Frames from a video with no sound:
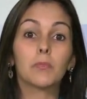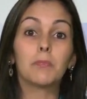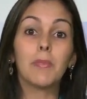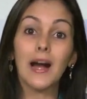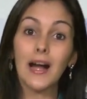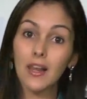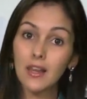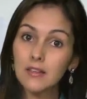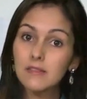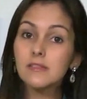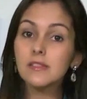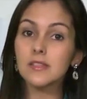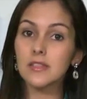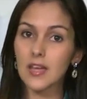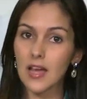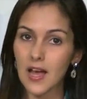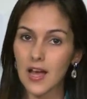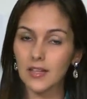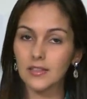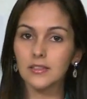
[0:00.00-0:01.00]

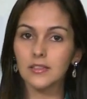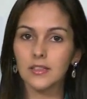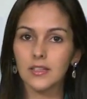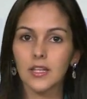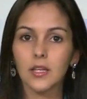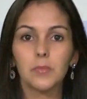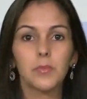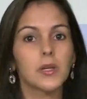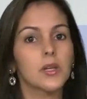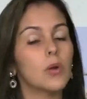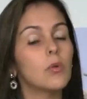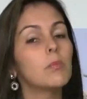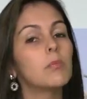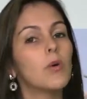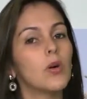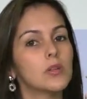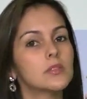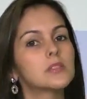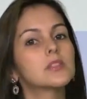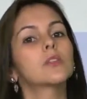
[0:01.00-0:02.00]
balanceada, né, porque não
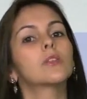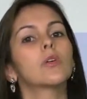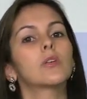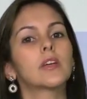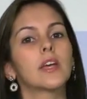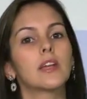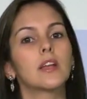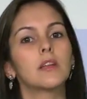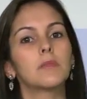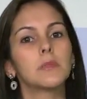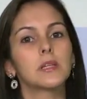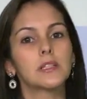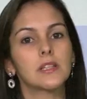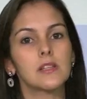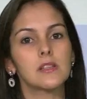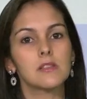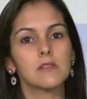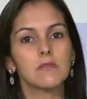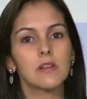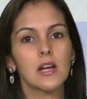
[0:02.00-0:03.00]
pode ser qualquer
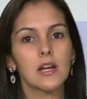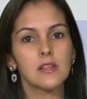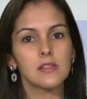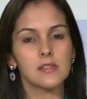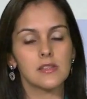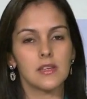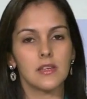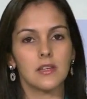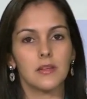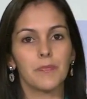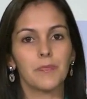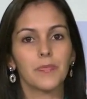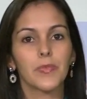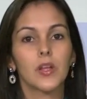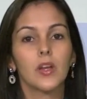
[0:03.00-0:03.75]
alimentação caseira.